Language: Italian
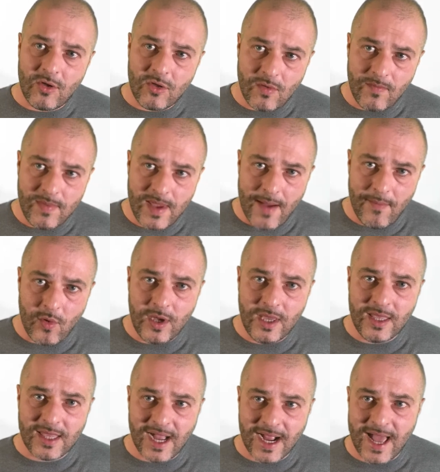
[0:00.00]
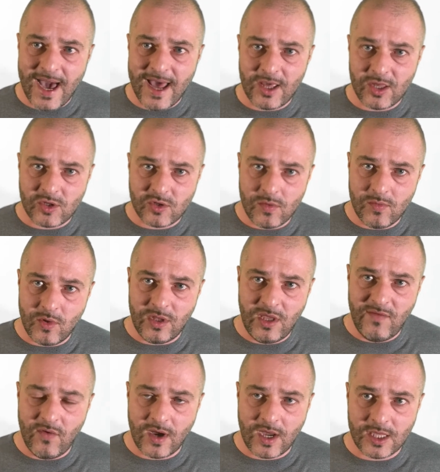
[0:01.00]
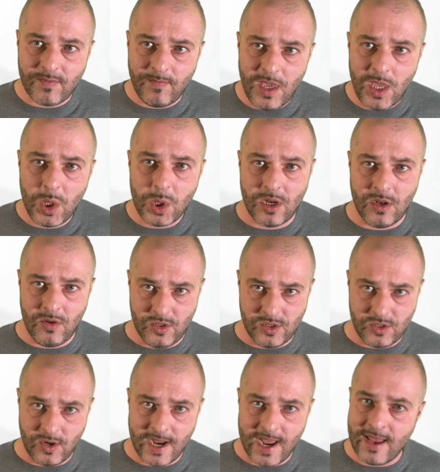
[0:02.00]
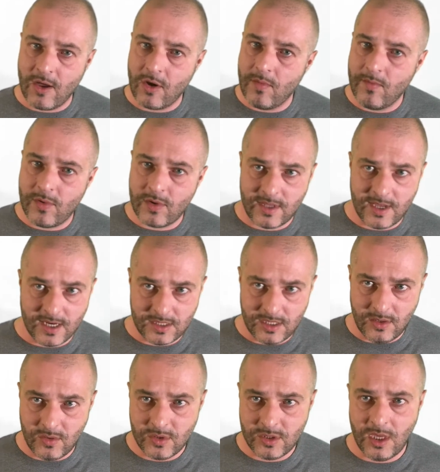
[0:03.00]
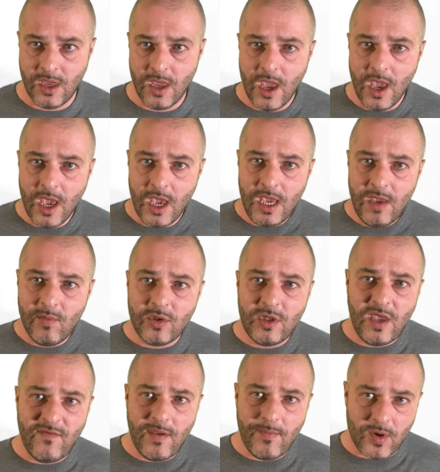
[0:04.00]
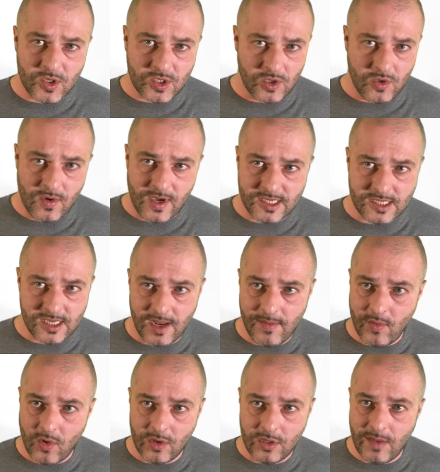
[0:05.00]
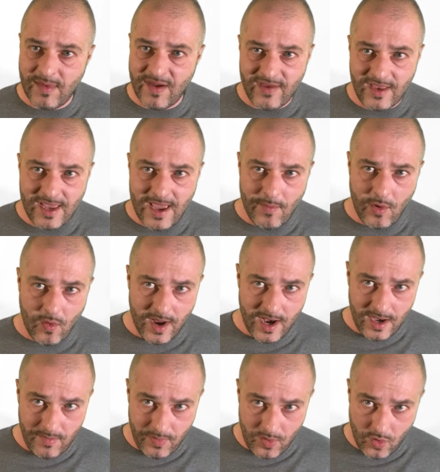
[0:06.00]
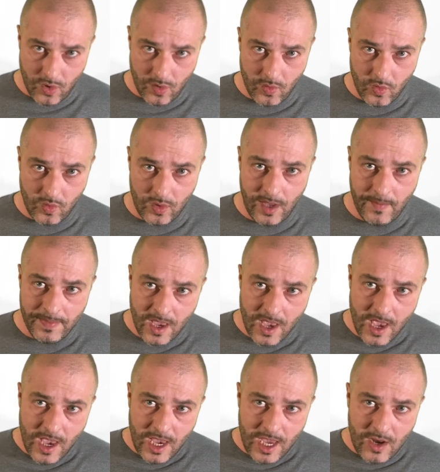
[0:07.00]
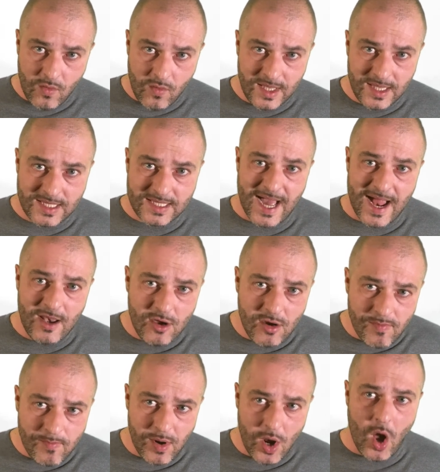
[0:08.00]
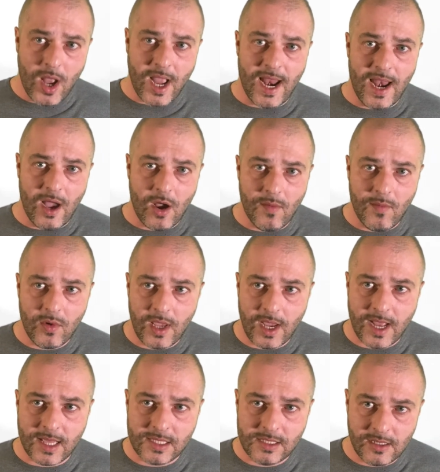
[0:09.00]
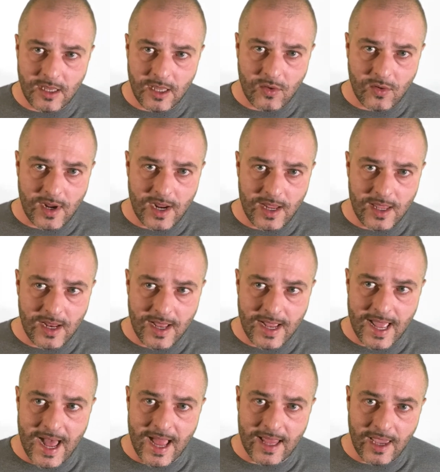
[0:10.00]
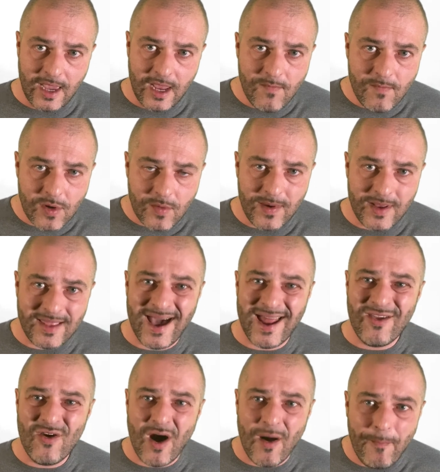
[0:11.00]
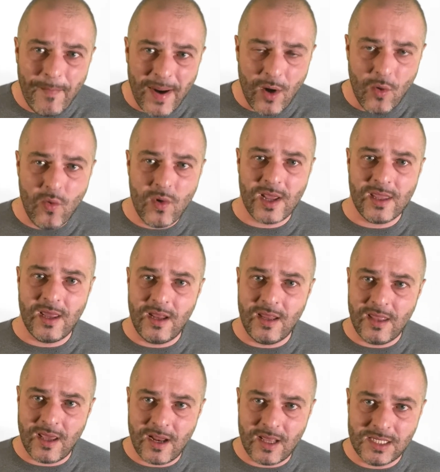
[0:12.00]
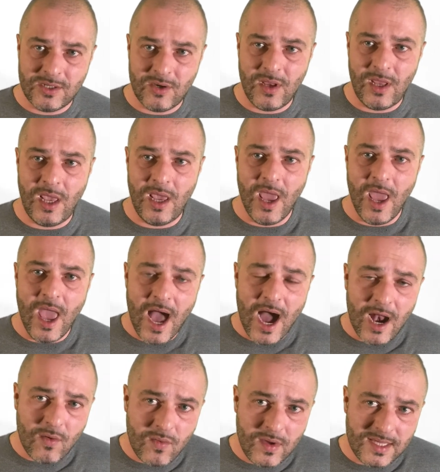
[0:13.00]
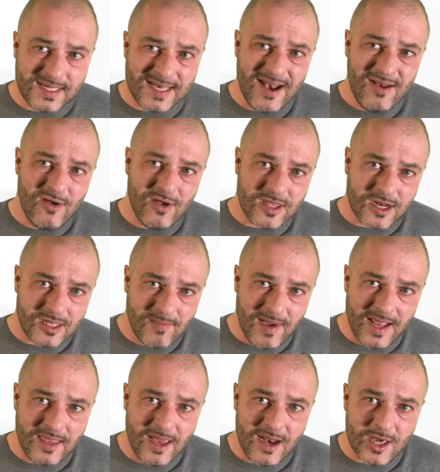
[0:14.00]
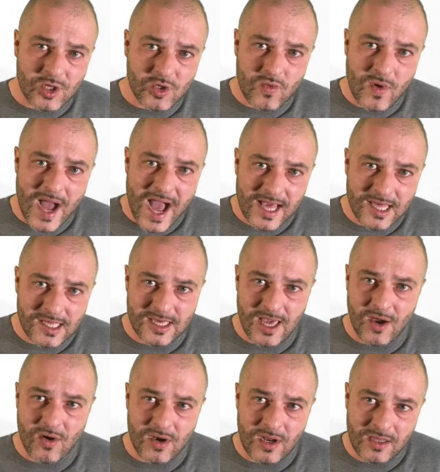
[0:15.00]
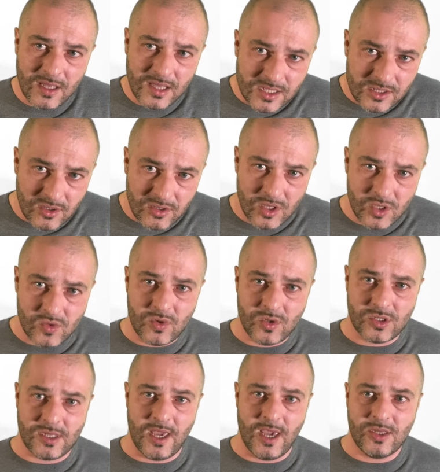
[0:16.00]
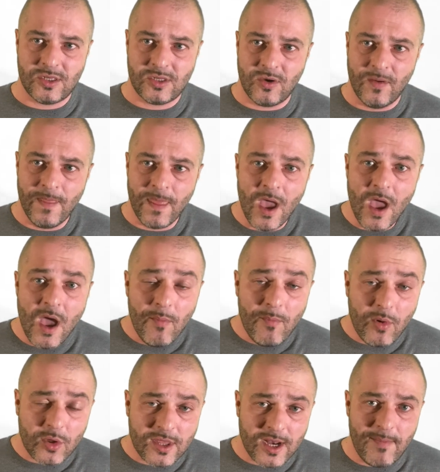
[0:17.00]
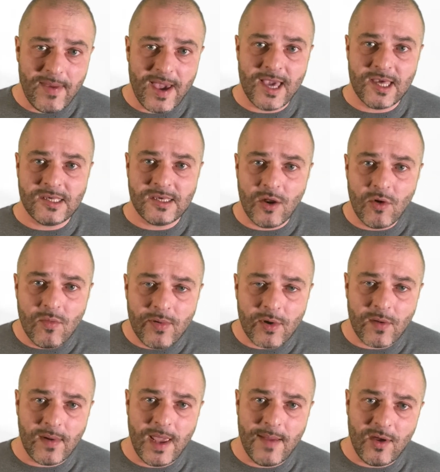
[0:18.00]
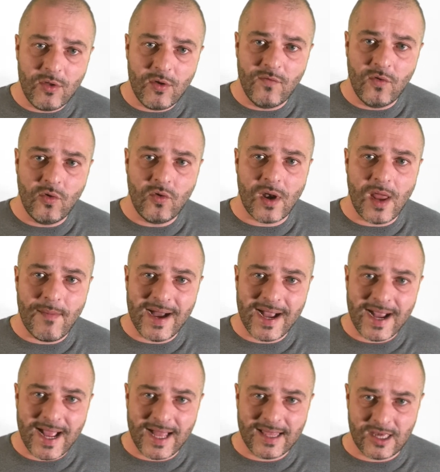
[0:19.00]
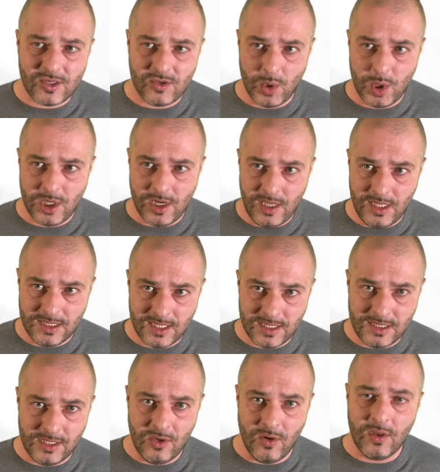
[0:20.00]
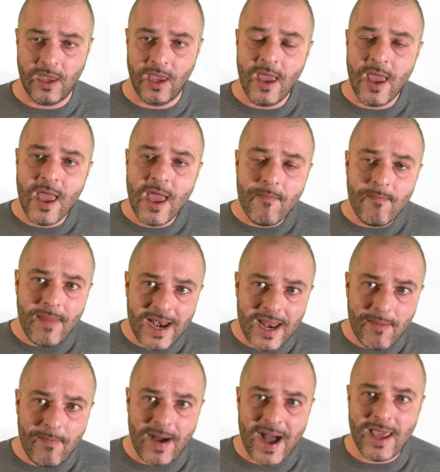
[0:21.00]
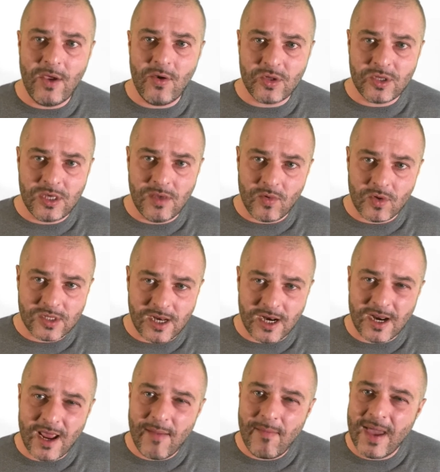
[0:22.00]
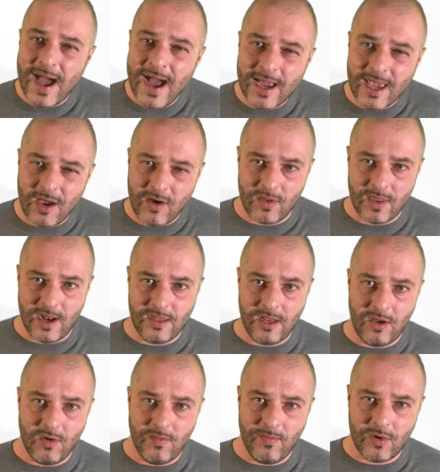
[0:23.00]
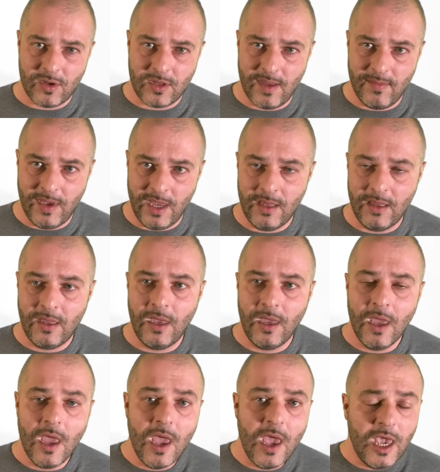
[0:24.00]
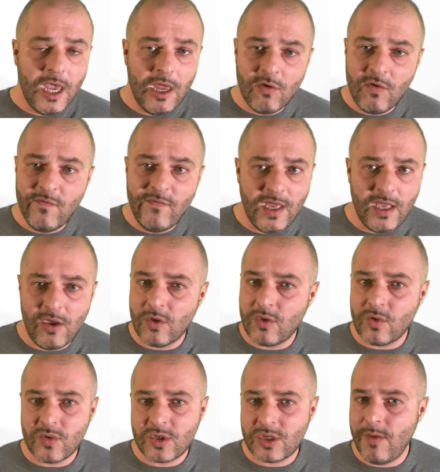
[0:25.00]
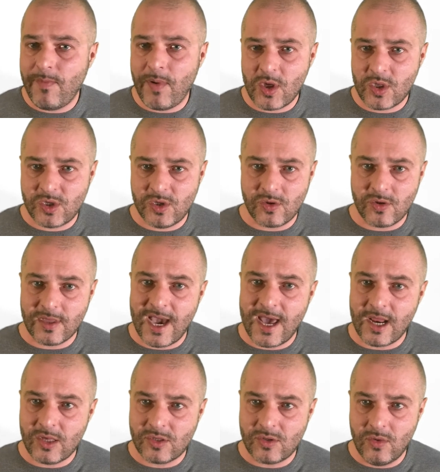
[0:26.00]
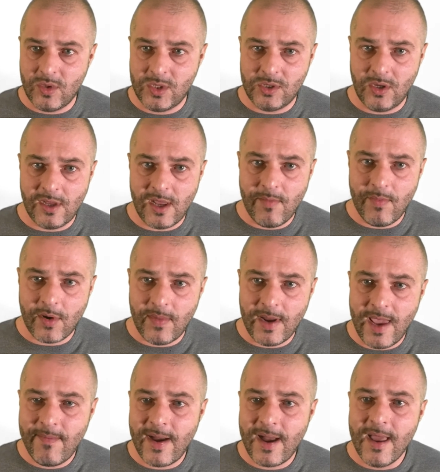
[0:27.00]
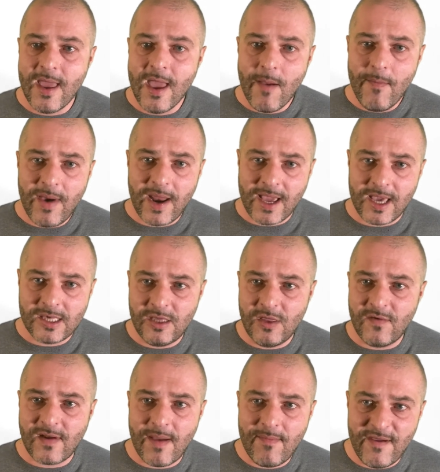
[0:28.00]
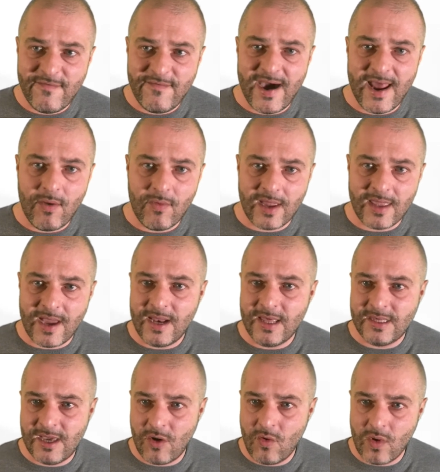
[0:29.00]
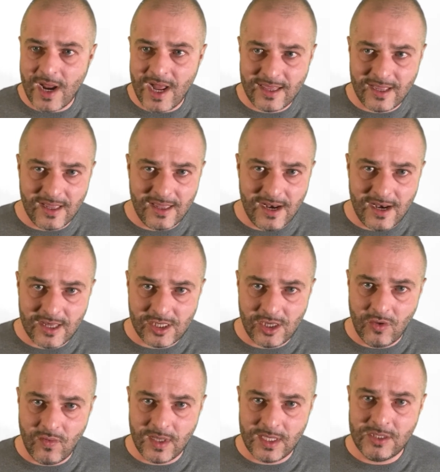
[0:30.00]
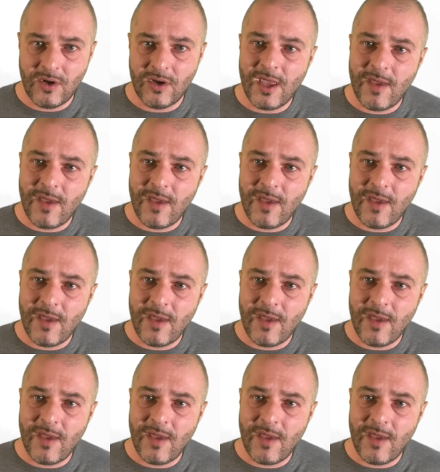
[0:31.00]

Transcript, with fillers: dobbiamo indagare sul motivo che spinge il nostro cane a comportarsi così. I motivi possono essere molti, ma vediamo quelli più comuni. Il guinzaglio blocca la comunicazione naturale del cane. Il proprietario ha paura delle interazioni al guinzaglio e trasmette la sua ansia con le tensioni sullo stesso. Potrebbe essere un problema dovuto alla mancata socializzazione, ma l'abbaio si mostrerebbe anche con altri comportamenti. In un video non si possono dare soluzioni al problema perché si dovrebbe fare un'analisi accurata della situazione